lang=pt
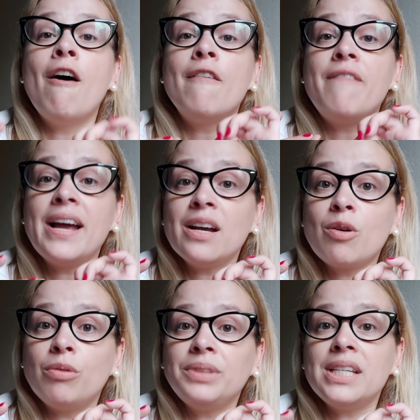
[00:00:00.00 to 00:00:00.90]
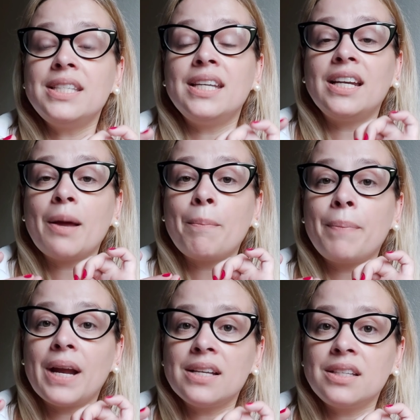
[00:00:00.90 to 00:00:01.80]
Vai acontecer na
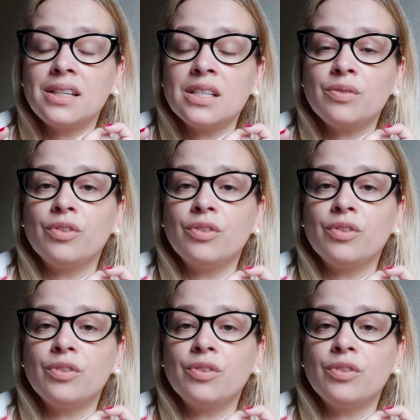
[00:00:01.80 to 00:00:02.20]
Praça das